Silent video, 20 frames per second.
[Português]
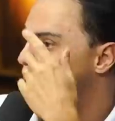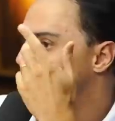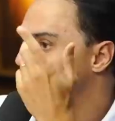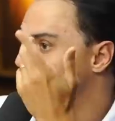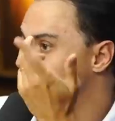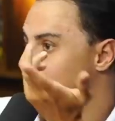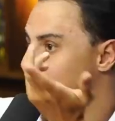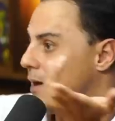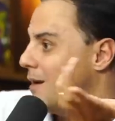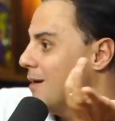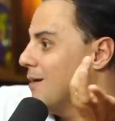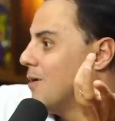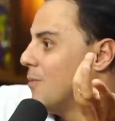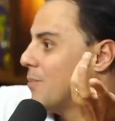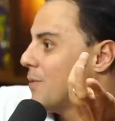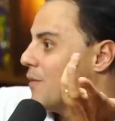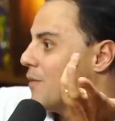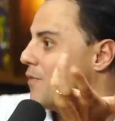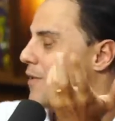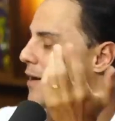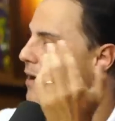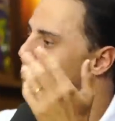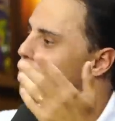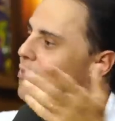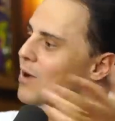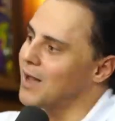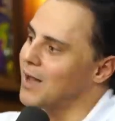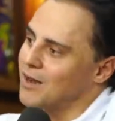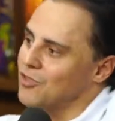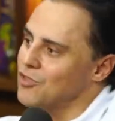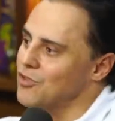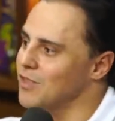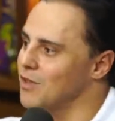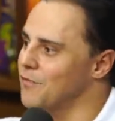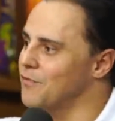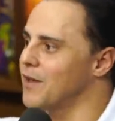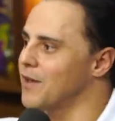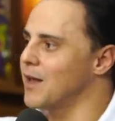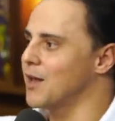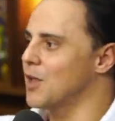a Ferrari não, porque a Ferrari é um cara dentro da
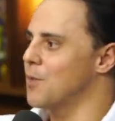Ferrari que